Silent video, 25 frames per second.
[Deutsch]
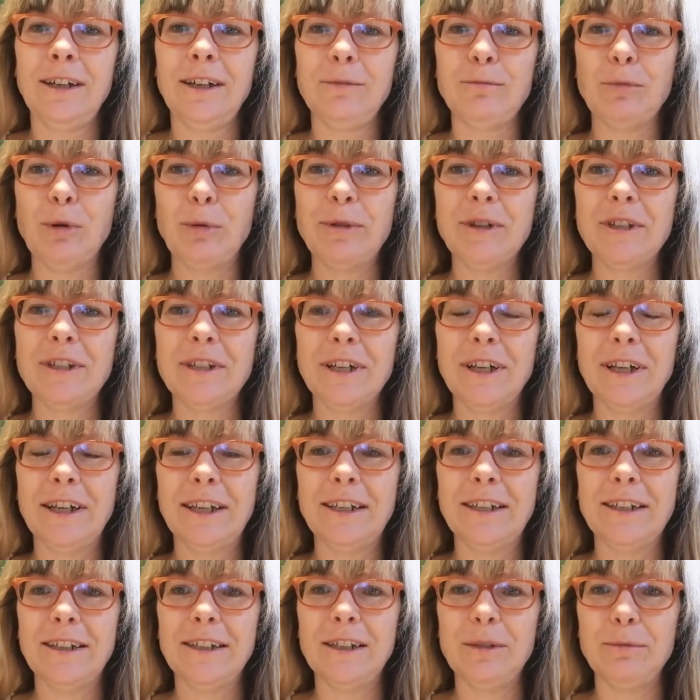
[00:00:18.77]

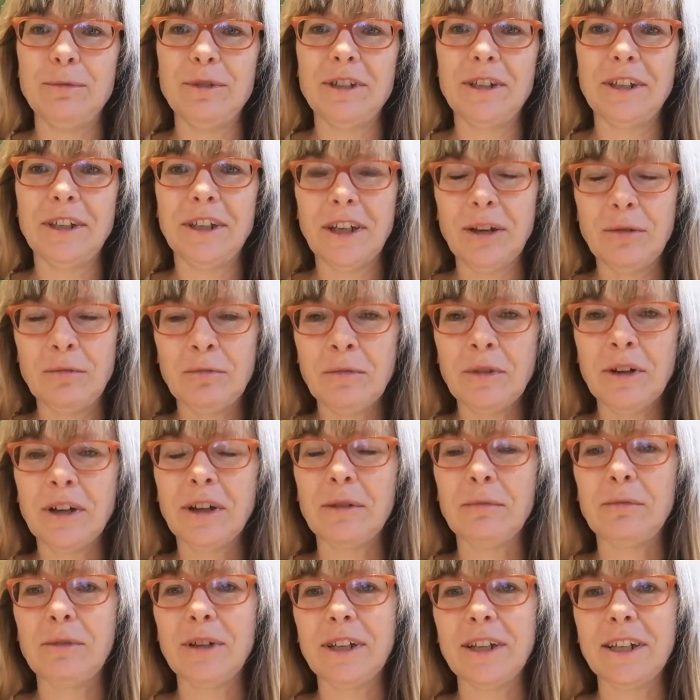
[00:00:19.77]
momentan lebe ich in Kemmenberg
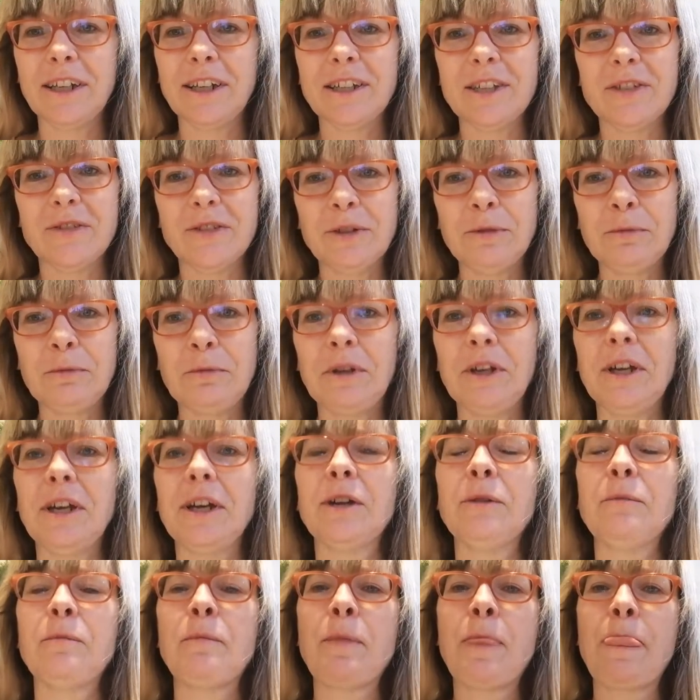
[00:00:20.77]
im Landkreis Wittenberg.
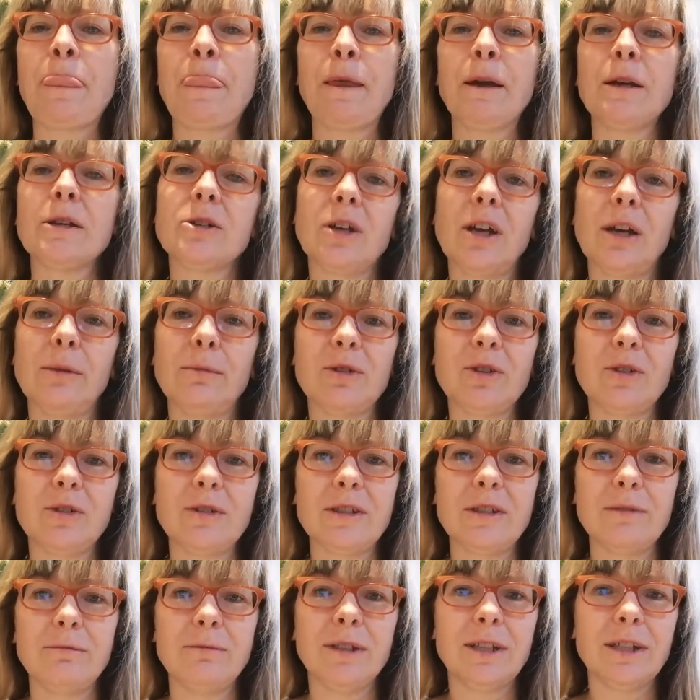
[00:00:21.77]
Ich schreibe
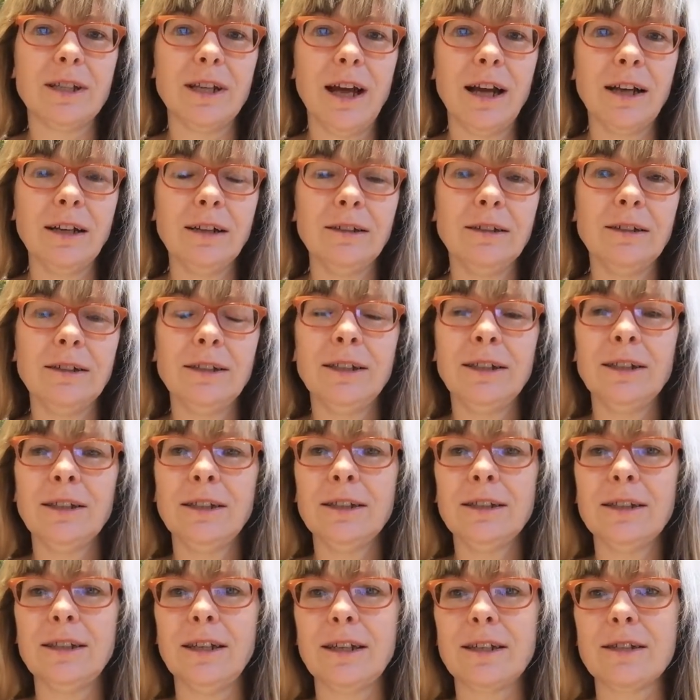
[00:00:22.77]
schon ziemlich lange
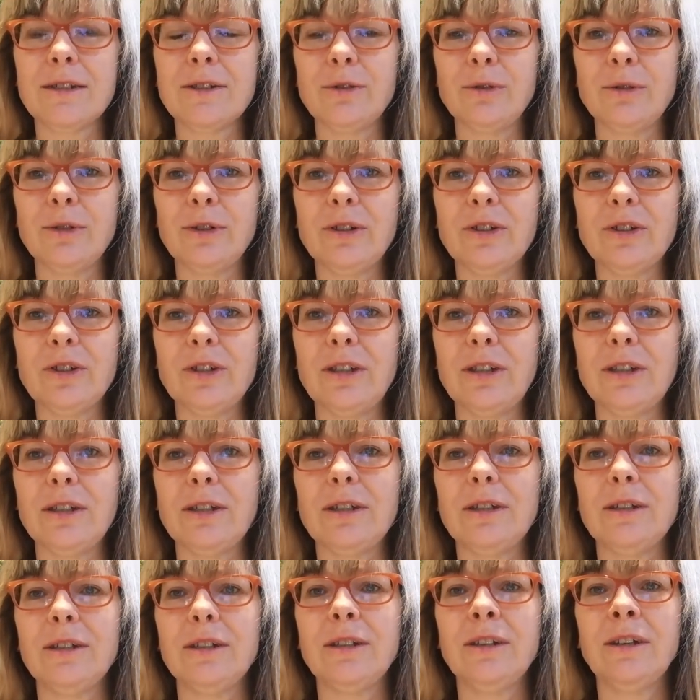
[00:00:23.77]
Texte und
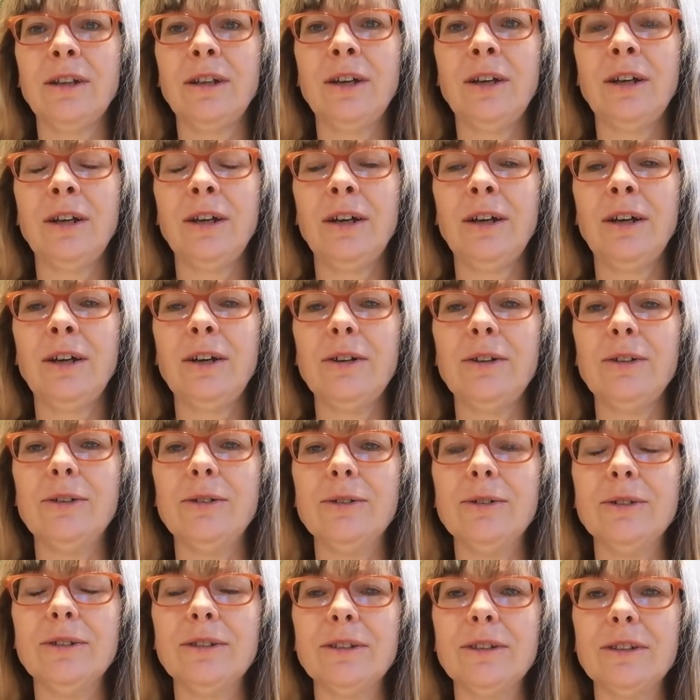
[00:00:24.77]
Geschichten
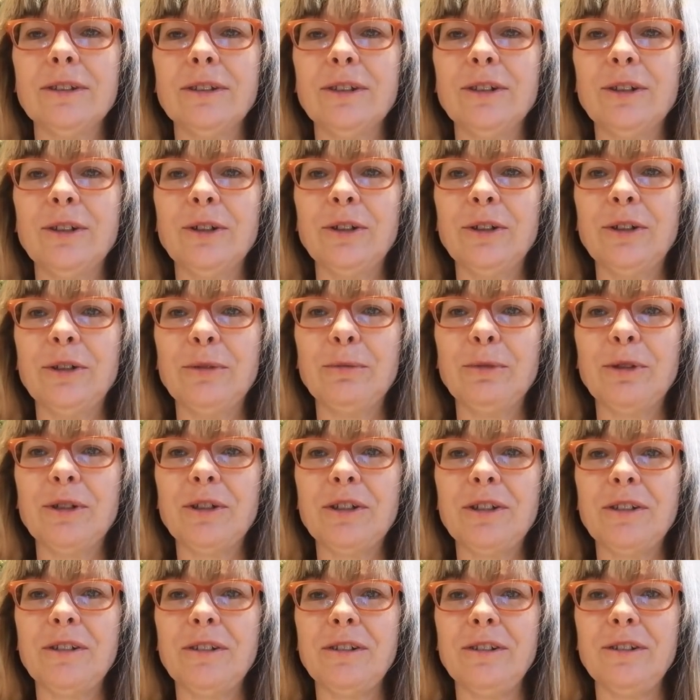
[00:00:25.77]
und äh, heute
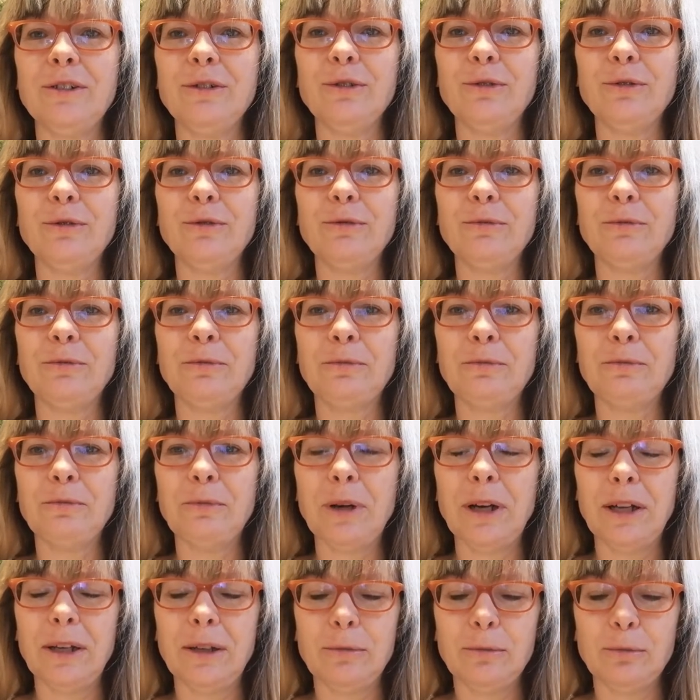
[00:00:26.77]
möchte ich Ihnen
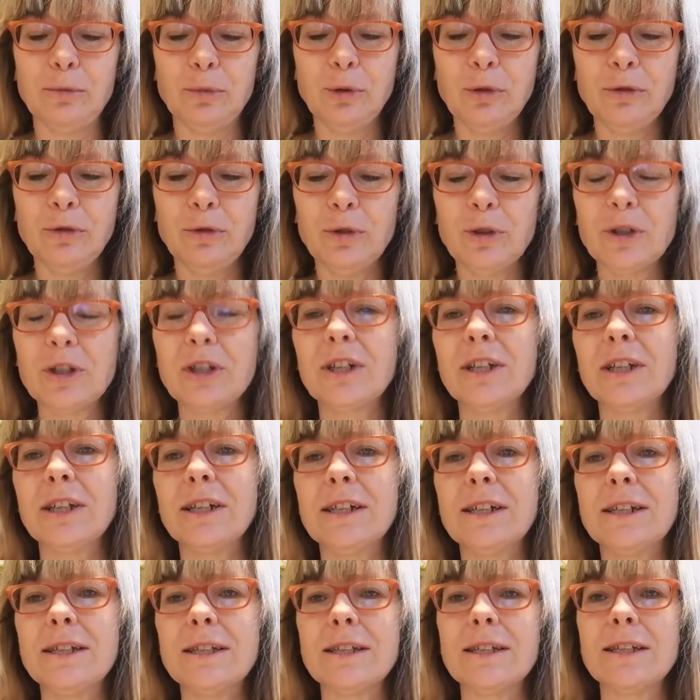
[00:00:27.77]
mein Buch
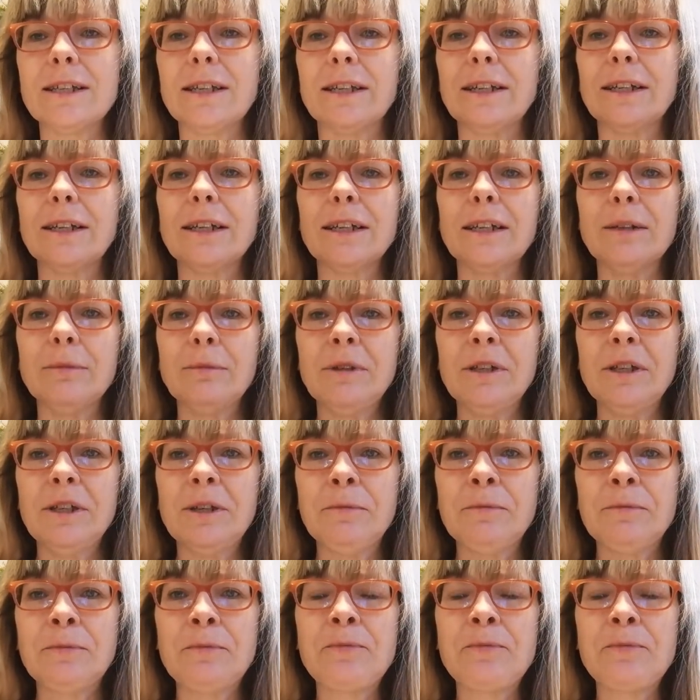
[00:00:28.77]
vorstellen. Es ist ein Krimi.